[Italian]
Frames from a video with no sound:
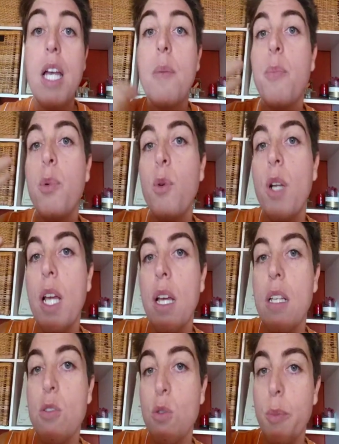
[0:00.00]

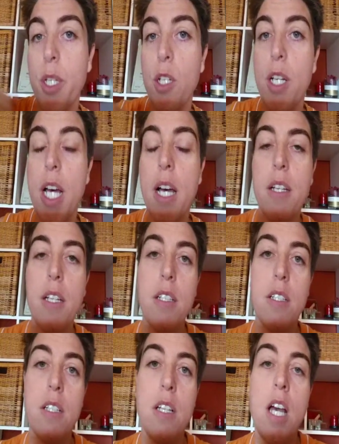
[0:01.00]
eppure sono milionari.
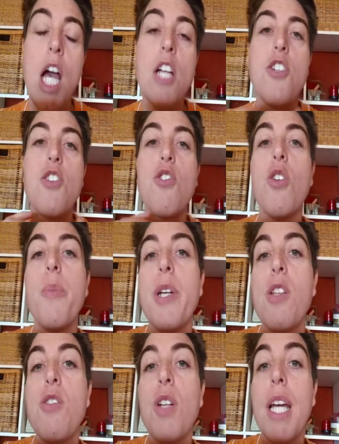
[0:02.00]
Ci sono
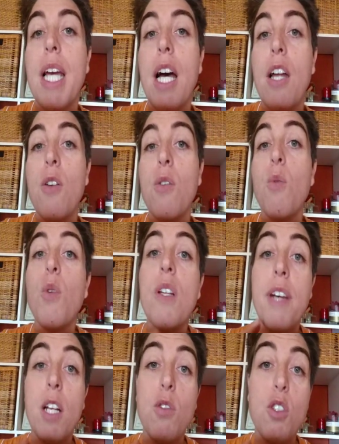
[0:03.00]
persone che hanno un
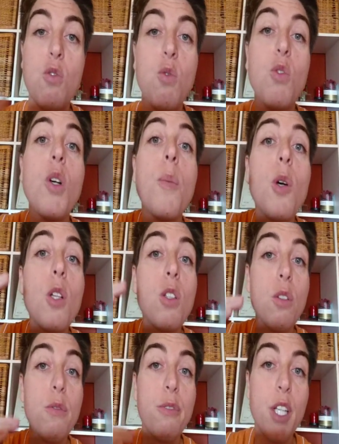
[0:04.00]
livello di studio
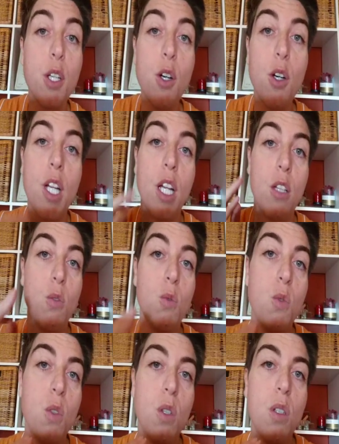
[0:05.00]
molto inferiore al
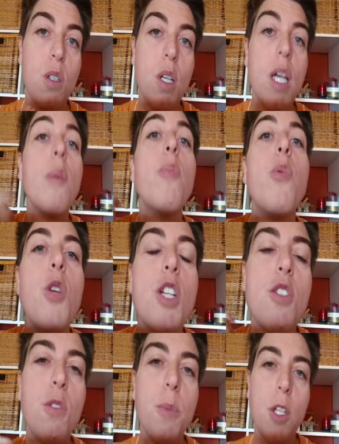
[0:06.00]
tuo,
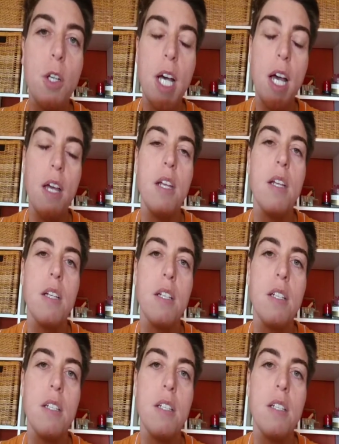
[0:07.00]
eppure sono milionari.